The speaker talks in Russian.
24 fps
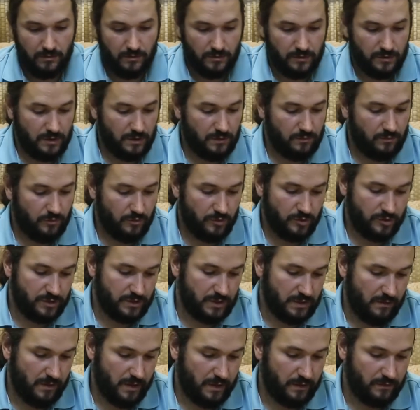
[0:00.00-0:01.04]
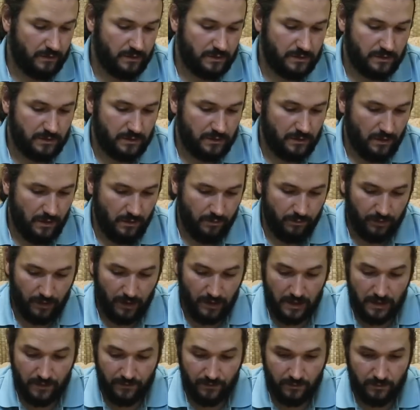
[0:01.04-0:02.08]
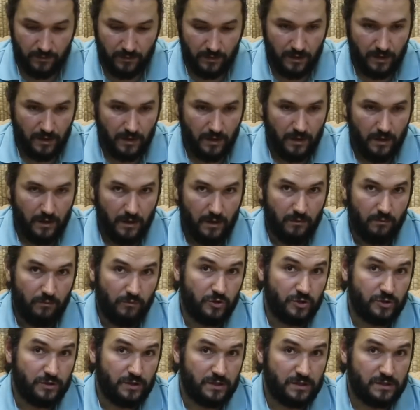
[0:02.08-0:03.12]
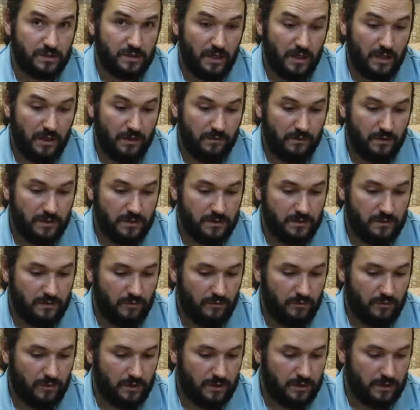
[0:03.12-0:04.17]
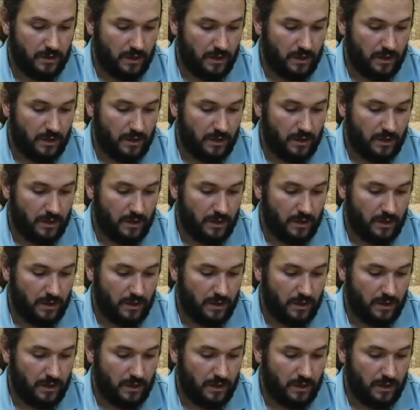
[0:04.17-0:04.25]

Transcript: То есть их можно заваривать э, проливом, можно настаивать. Вот.